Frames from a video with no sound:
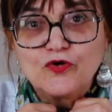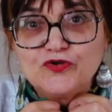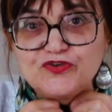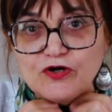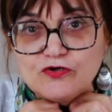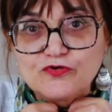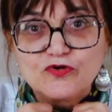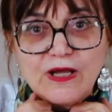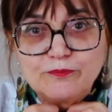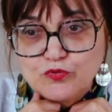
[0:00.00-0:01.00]
retendre
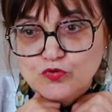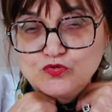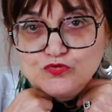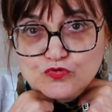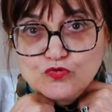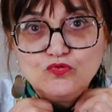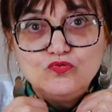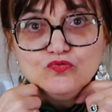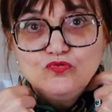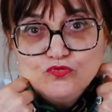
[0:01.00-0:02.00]
la peau du
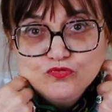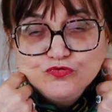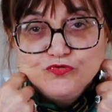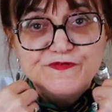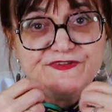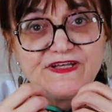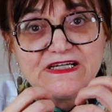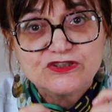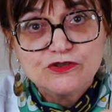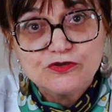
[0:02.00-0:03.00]
cou ou du
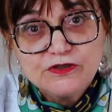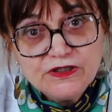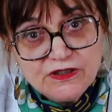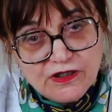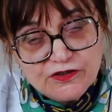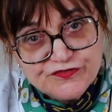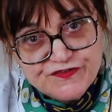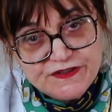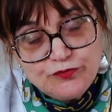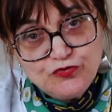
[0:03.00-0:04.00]
visage en,
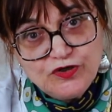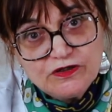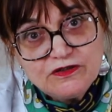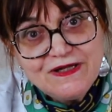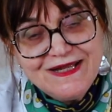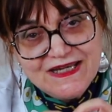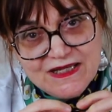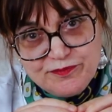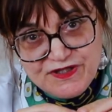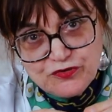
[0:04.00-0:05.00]
stimulant
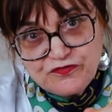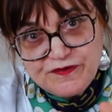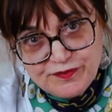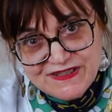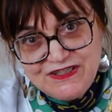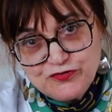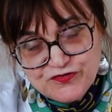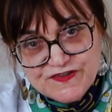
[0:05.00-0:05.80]
les myofibrilles de